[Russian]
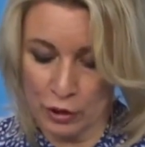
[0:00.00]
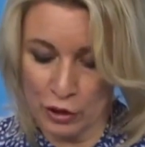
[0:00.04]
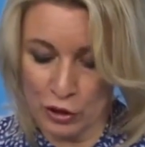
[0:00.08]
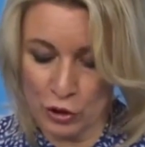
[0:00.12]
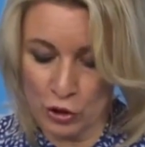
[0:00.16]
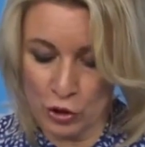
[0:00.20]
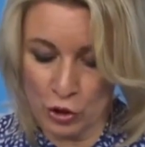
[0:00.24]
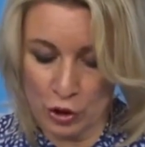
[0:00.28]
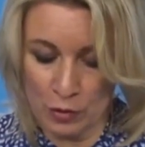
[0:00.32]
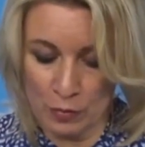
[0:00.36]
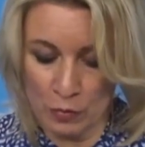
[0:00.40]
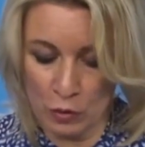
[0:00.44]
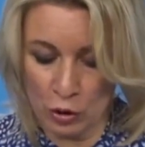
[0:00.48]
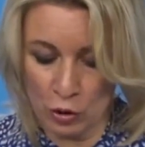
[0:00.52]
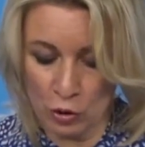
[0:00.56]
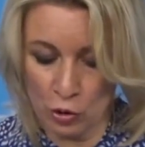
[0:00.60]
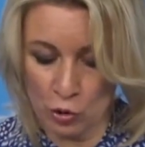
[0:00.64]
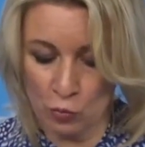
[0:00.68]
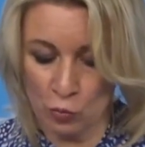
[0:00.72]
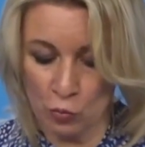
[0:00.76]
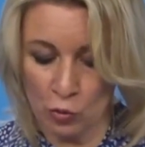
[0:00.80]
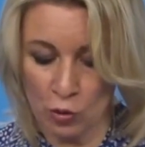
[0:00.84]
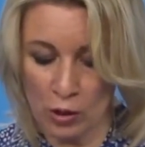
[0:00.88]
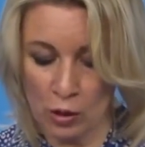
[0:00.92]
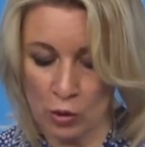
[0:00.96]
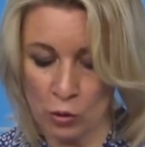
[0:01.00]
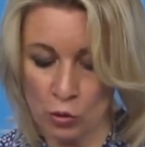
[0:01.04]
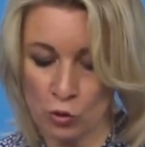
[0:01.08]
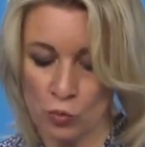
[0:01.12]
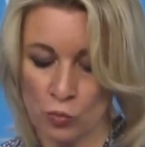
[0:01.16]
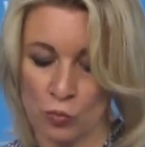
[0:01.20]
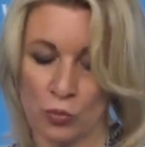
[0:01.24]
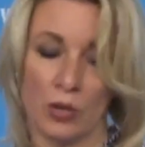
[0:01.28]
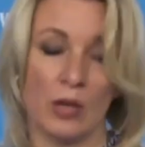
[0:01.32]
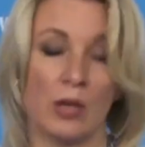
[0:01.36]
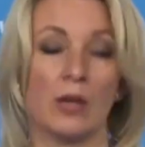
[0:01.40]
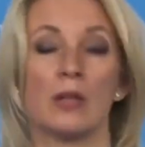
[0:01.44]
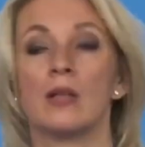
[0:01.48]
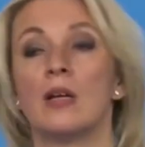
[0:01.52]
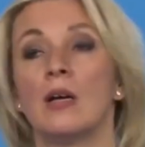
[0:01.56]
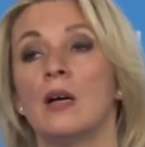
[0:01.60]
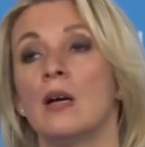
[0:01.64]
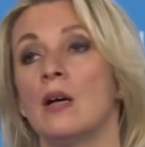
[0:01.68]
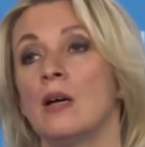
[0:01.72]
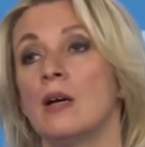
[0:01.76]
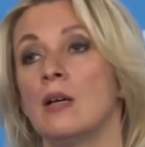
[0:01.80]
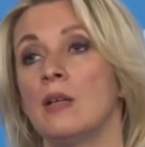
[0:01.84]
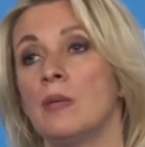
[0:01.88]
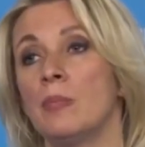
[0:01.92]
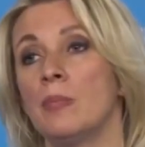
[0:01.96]
режиме ни к чему хорошему
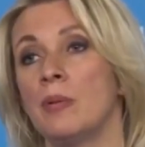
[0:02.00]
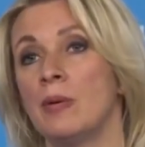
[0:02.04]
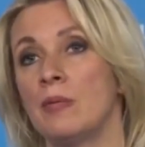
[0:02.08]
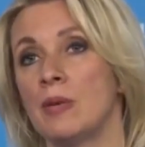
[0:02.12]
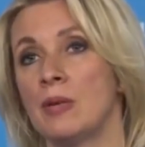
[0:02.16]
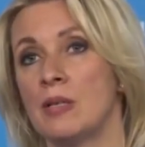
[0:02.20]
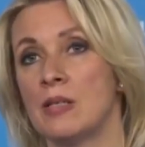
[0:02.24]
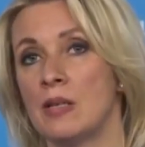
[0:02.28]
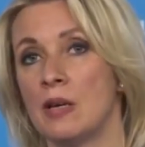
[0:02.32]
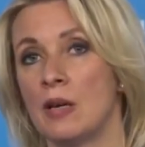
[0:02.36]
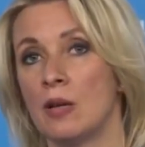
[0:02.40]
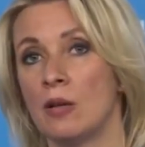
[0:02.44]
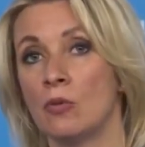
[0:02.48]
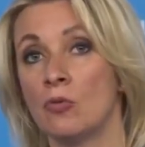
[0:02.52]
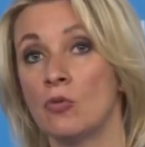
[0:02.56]
никогда не приводили.